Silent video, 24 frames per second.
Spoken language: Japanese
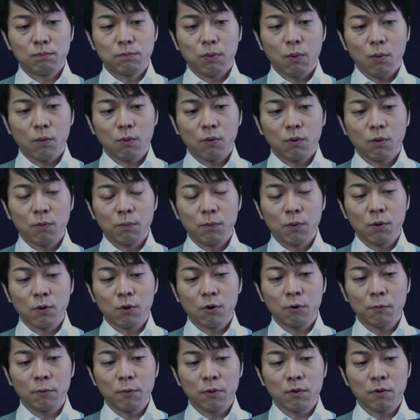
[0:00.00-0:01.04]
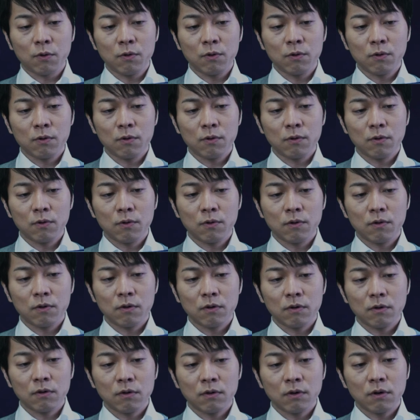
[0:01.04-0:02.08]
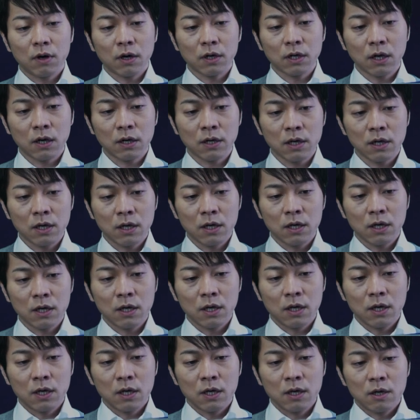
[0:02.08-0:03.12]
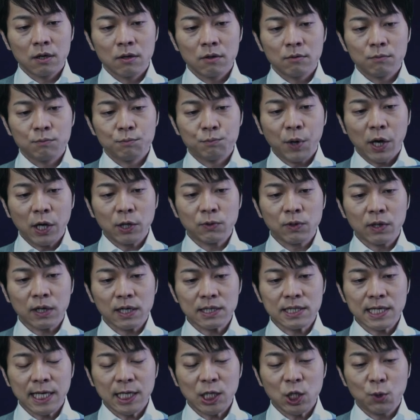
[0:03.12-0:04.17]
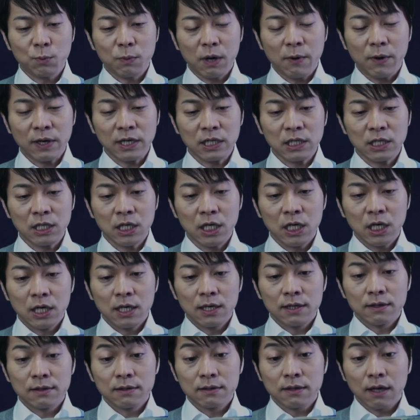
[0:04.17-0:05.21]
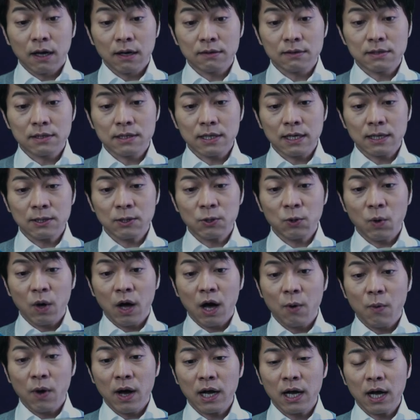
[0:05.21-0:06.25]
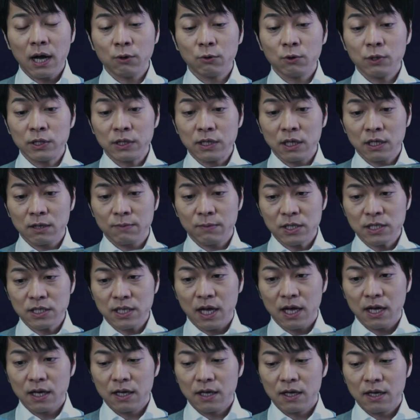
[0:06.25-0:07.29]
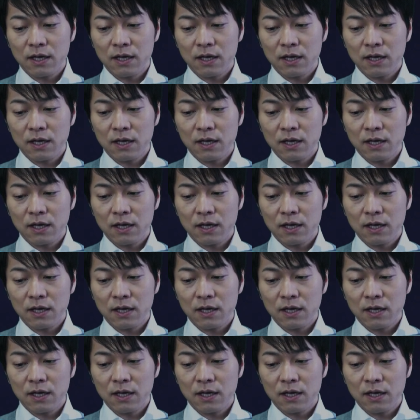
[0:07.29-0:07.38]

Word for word: ボコボコボコあれあれ真夜中さんの周りにたくさんの泡が浮いてきました